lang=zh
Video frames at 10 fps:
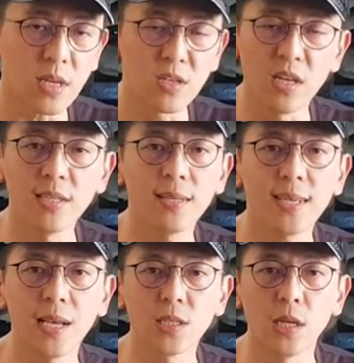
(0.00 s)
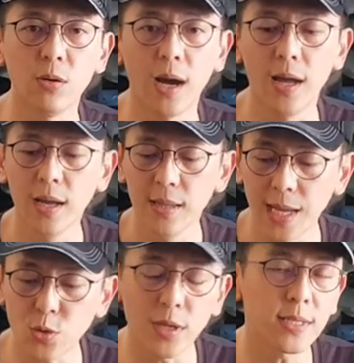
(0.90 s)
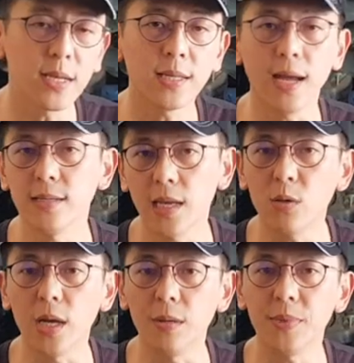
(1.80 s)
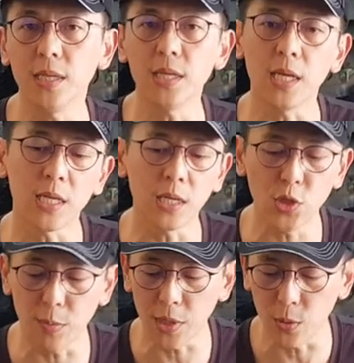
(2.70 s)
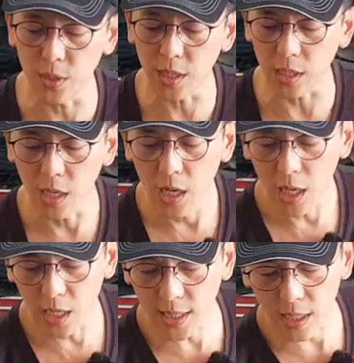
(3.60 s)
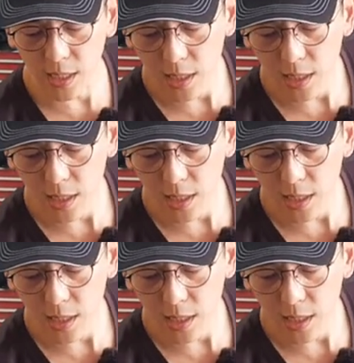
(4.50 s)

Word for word: 人在驾驶的话，那装这一台这一款的避震器一定就没有问题。而且